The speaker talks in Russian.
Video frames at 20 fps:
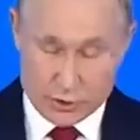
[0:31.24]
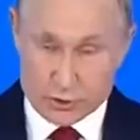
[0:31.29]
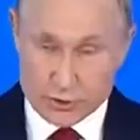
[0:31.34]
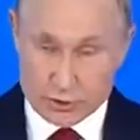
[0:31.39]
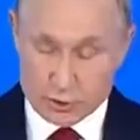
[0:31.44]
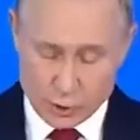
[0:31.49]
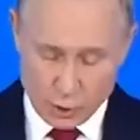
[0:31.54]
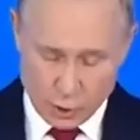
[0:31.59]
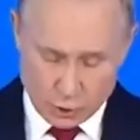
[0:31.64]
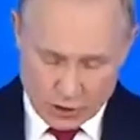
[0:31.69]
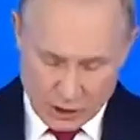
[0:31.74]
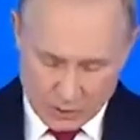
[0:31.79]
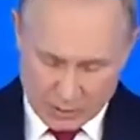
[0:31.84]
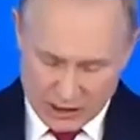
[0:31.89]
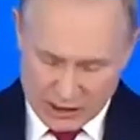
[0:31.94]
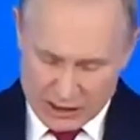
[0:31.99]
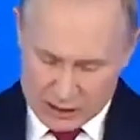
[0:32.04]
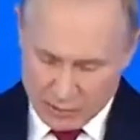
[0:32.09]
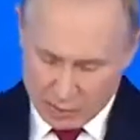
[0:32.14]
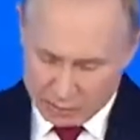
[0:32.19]
Считаю
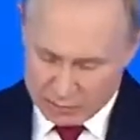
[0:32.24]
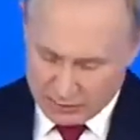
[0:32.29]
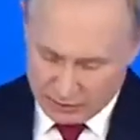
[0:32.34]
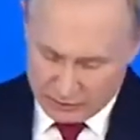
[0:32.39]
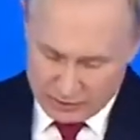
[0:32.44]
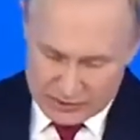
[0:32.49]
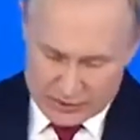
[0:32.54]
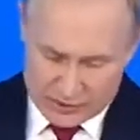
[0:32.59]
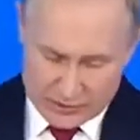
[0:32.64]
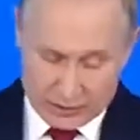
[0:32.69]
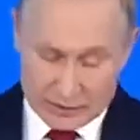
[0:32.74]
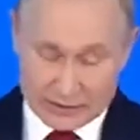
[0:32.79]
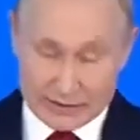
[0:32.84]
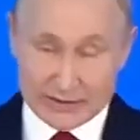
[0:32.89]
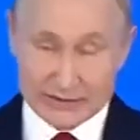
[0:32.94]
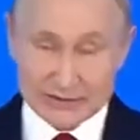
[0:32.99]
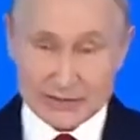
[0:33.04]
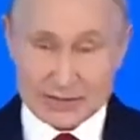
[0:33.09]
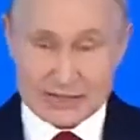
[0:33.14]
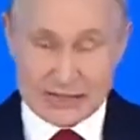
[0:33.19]
необходимым провести
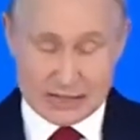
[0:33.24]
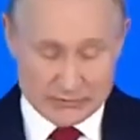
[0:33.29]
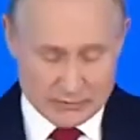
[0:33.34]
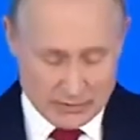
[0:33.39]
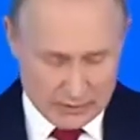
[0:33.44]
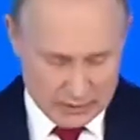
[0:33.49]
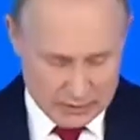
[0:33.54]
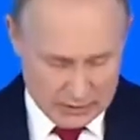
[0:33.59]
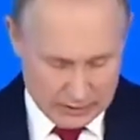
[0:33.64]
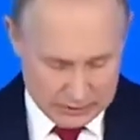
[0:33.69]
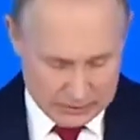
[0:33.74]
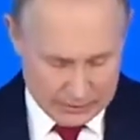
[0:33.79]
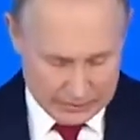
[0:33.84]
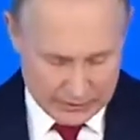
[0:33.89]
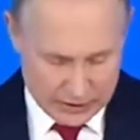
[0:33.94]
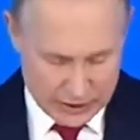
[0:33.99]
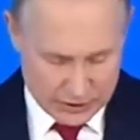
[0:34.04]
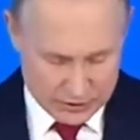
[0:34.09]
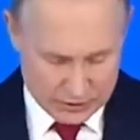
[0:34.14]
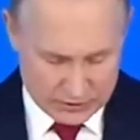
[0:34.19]
голосование
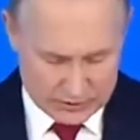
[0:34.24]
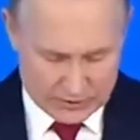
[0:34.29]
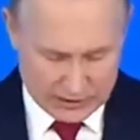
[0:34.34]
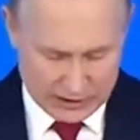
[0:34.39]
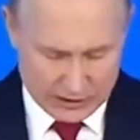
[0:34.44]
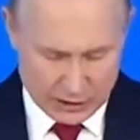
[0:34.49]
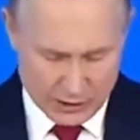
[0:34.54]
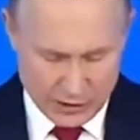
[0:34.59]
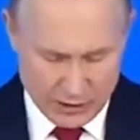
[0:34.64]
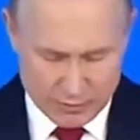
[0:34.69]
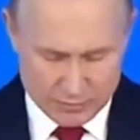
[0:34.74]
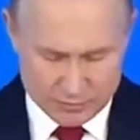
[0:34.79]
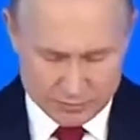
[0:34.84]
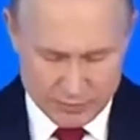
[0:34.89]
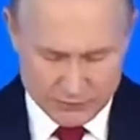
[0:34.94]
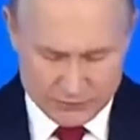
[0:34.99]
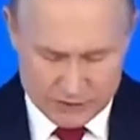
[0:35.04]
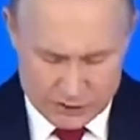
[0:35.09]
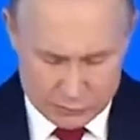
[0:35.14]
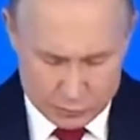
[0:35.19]
граждан страны
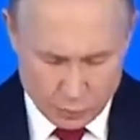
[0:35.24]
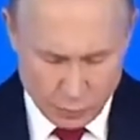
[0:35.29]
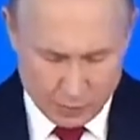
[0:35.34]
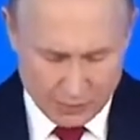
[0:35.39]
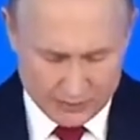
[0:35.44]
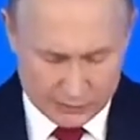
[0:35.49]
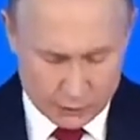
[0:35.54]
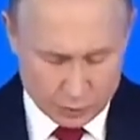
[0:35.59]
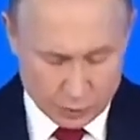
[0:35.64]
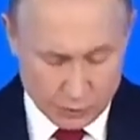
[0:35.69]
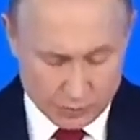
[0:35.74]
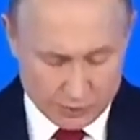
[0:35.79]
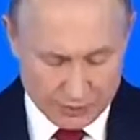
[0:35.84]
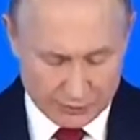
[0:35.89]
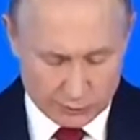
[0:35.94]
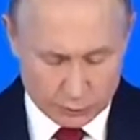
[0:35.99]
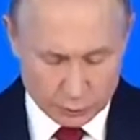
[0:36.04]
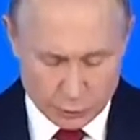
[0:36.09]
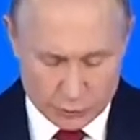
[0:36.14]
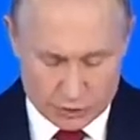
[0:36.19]
по всему пакету
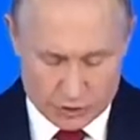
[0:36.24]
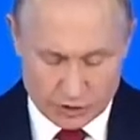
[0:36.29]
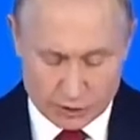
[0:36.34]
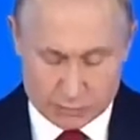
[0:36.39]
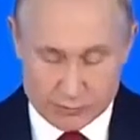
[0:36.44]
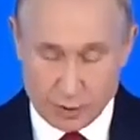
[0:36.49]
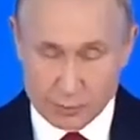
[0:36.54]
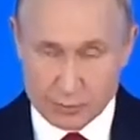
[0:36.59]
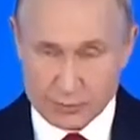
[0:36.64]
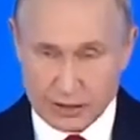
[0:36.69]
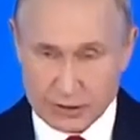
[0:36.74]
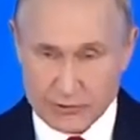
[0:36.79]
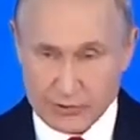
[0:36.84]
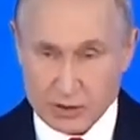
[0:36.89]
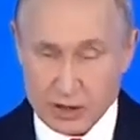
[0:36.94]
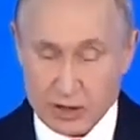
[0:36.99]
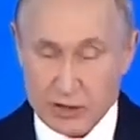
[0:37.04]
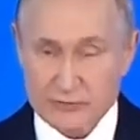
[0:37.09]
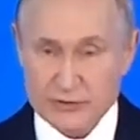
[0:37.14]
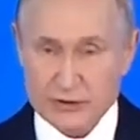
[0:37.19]
предложенных
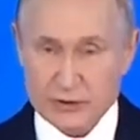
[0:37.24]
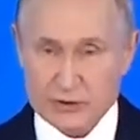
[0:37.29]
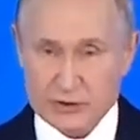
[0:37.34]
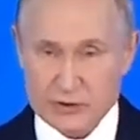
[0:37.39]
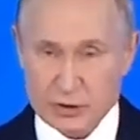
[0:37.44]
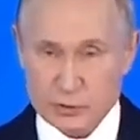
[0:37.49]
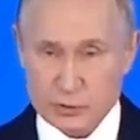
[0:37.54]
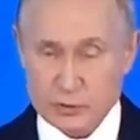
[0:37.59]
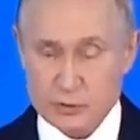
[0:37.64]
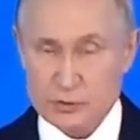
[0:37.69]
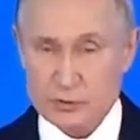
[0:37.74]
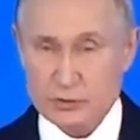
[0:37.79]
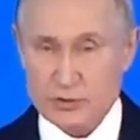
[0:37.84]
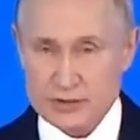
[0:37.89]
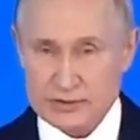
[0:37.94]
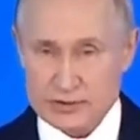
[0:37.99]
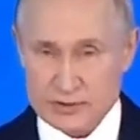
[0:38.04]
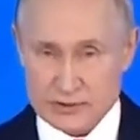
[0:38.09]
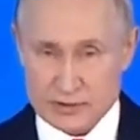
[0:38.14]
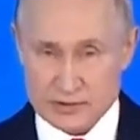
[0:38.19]
поправок в Конституцию
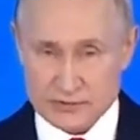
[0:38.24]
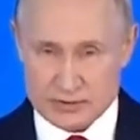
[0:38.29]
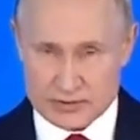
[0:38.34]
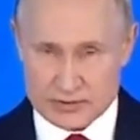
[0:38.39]
Российской